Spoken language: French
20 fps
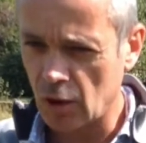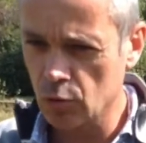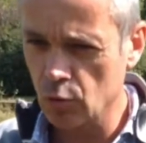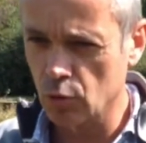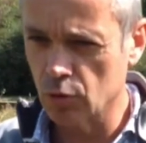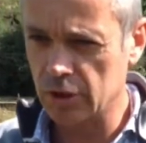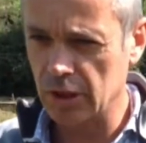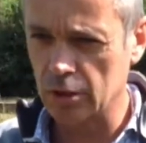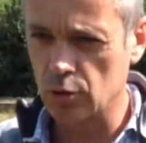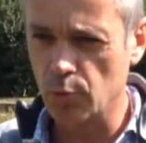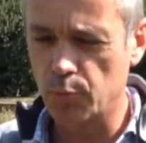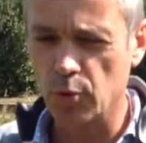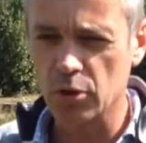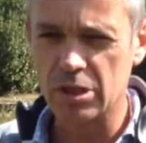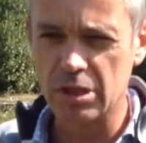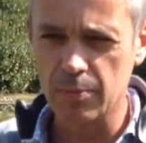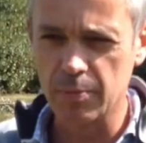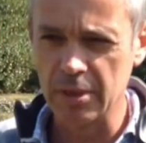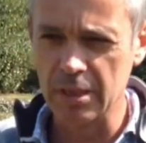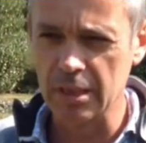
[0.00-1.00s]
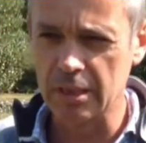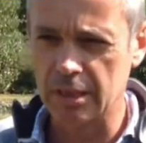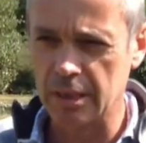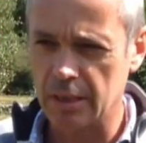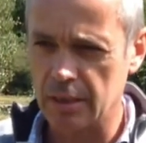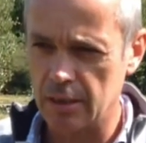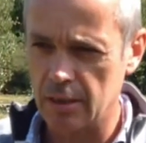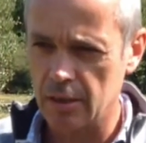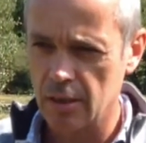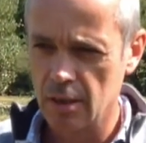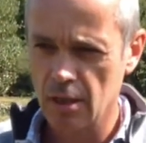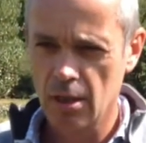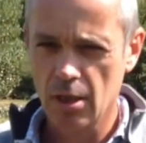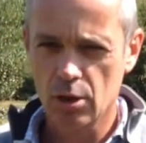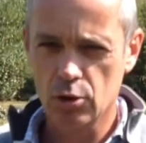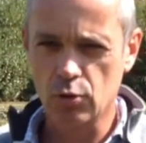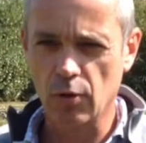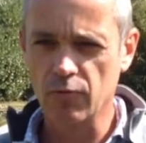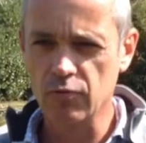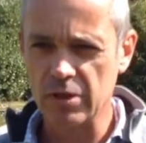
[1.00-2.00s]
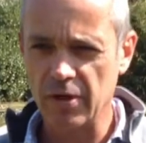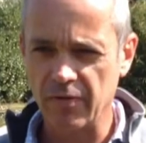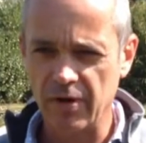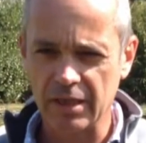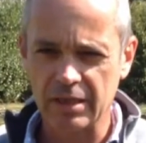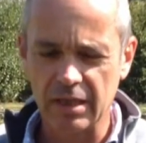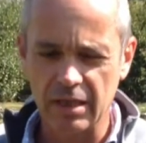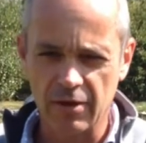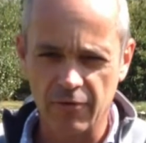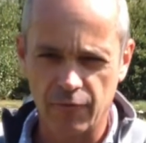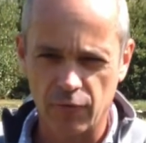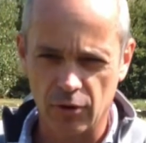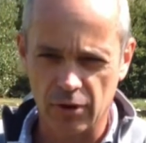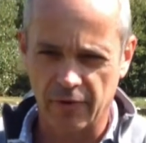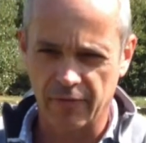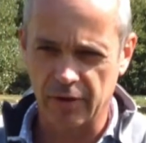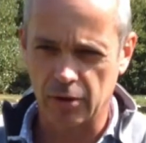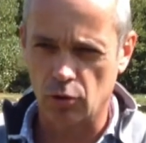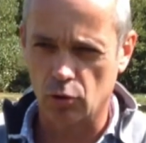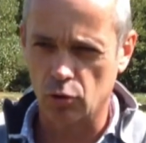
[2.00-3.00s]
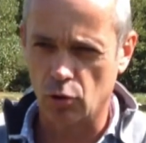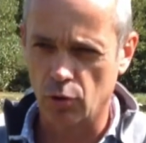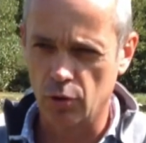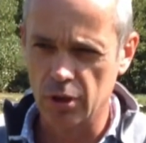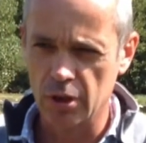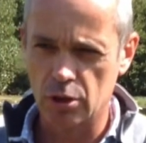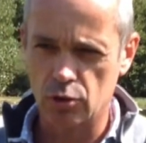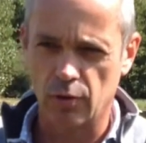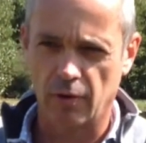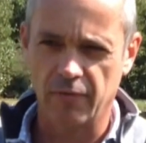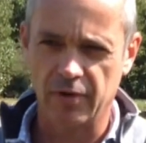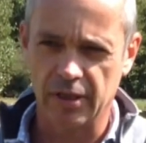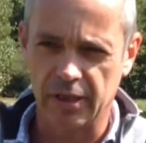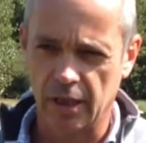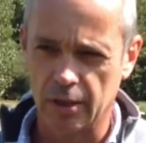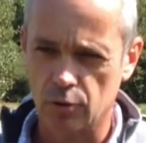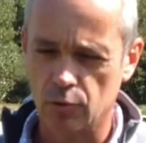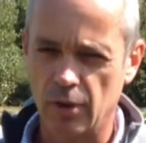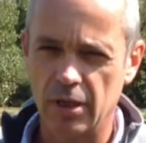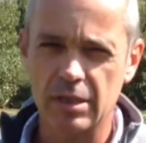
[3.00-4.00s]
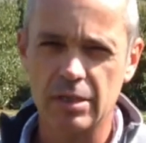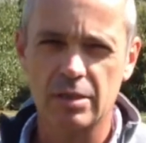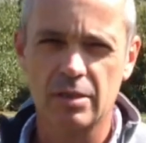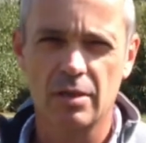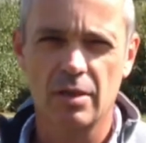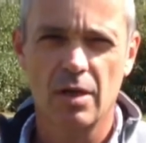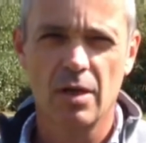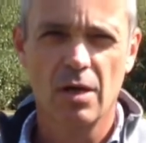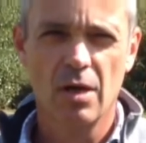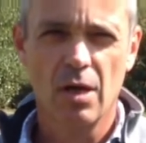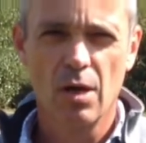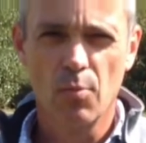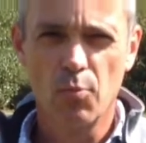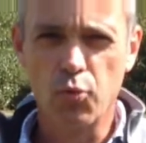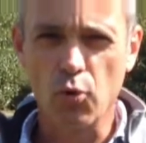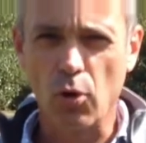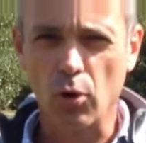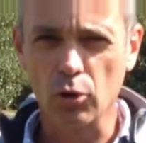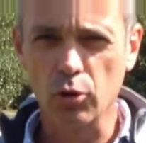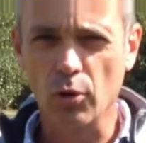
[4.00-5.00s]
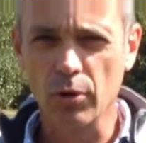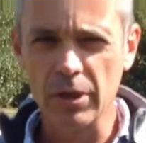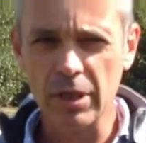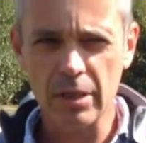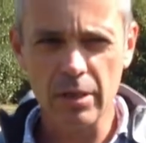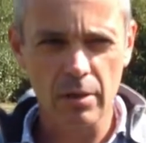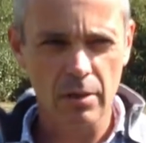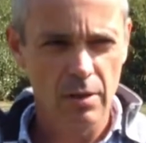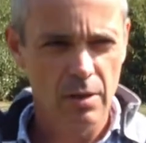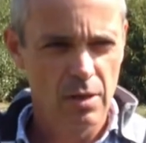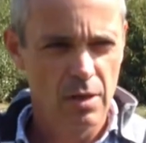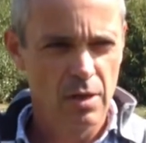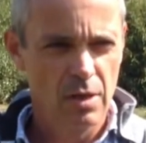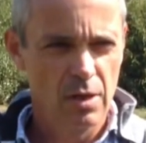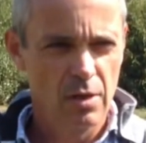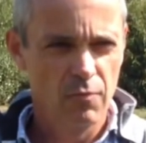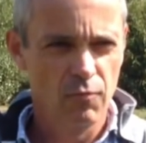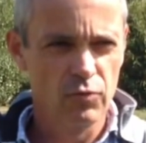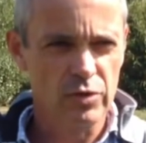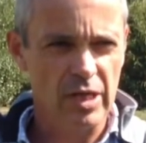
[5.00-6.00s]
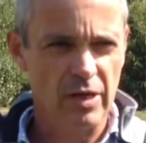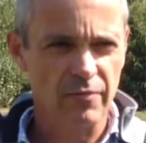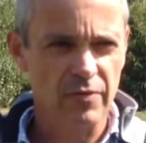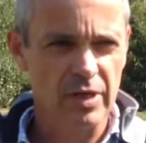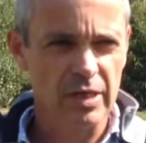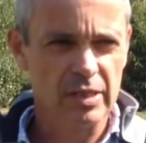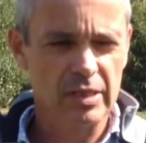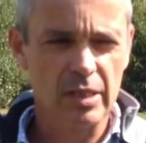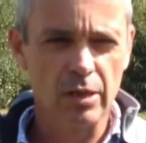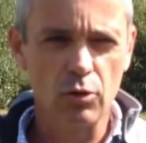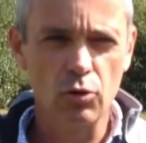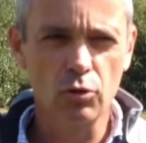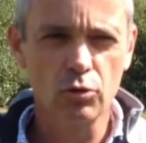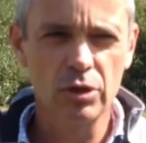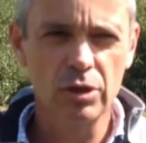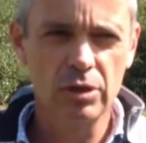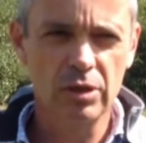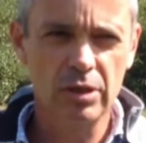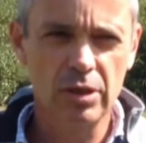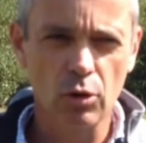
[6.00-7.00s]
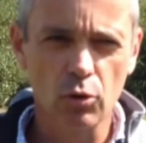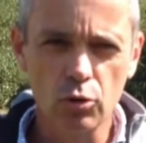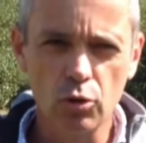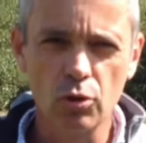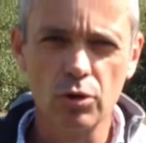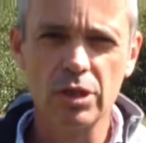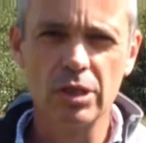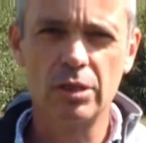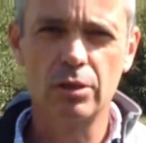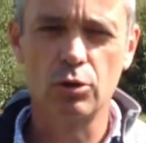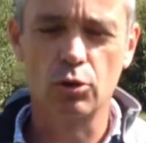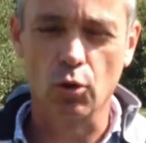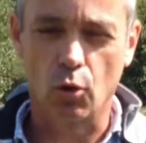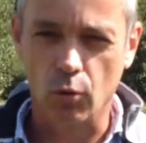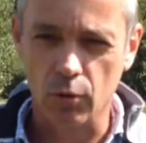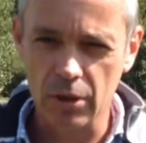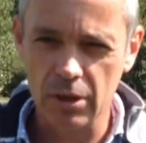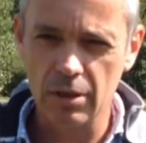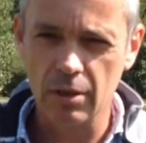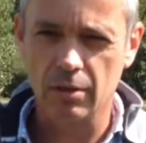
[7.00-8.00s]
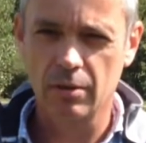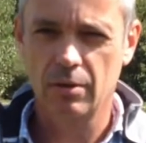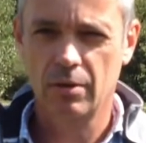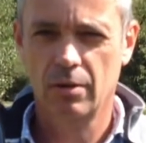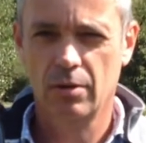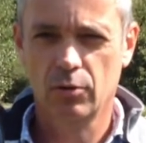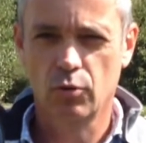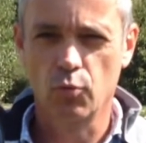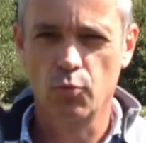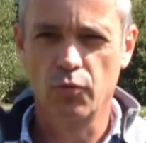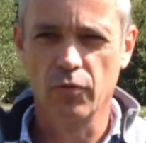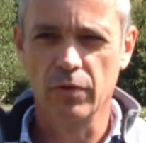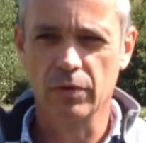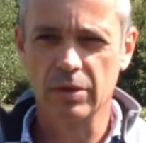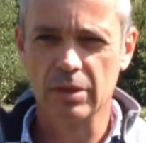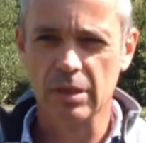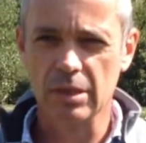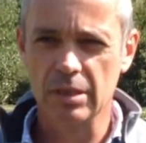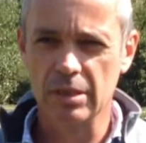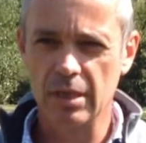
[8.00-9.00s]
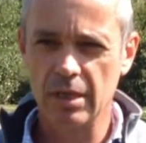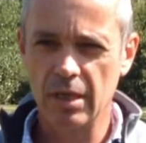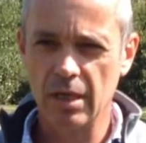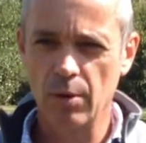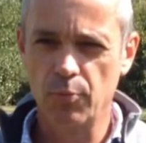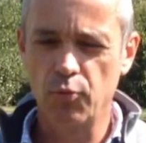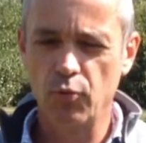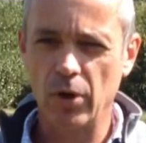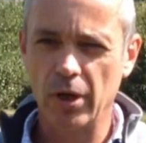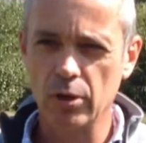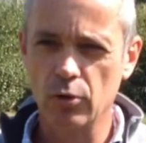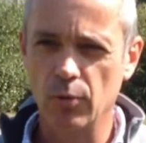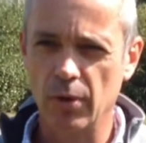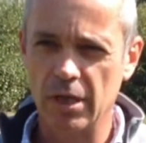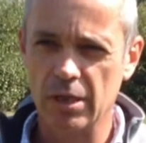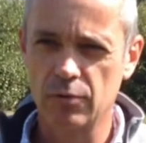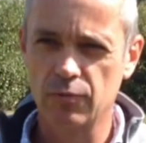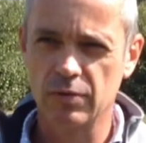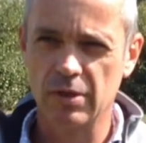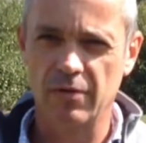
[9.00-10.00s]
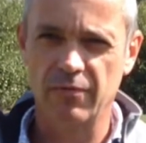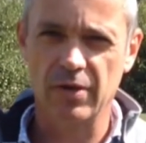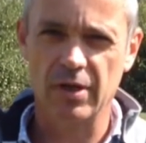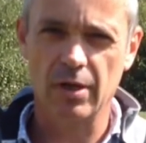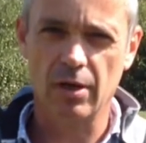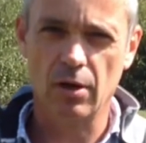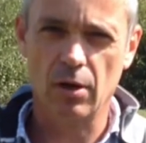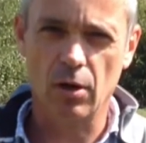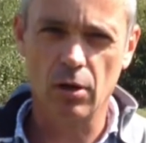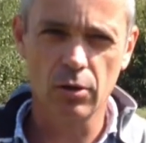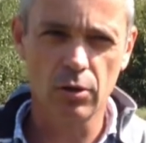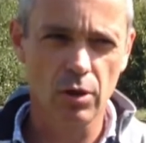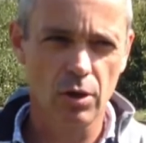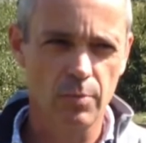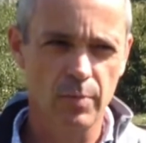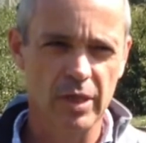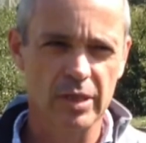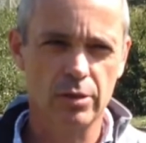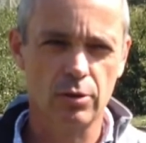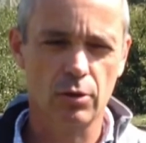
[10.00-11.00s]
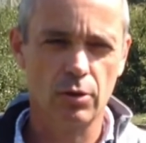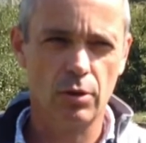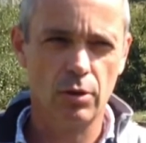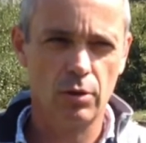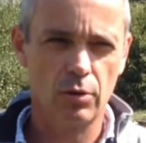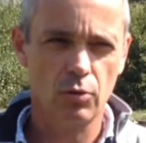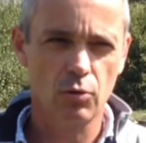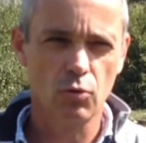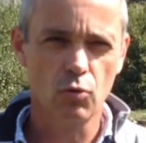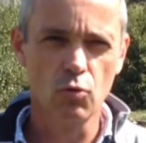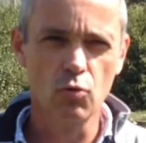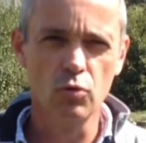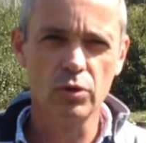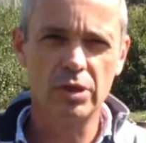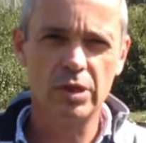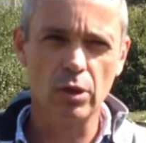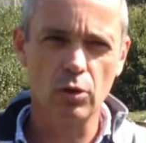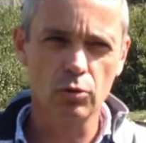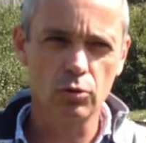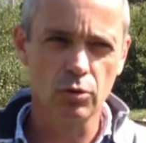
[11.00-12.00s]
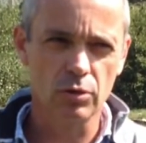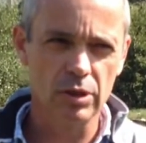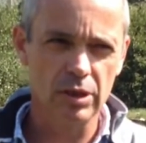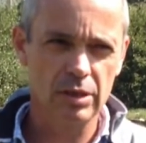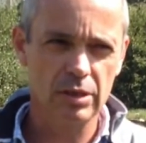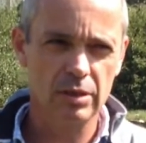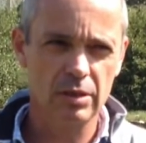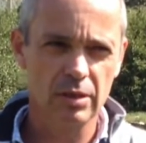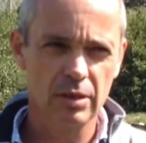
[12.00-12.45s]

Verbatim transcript: Donc, il y a deux possibilités. Soit vous avez un téléphone avec Android, soit avec iOS. Pour Android, vous avez Theodolite Droid que vous pouvez utiliser. Et pour iOS, vous avez Angle Meter ou Théodolite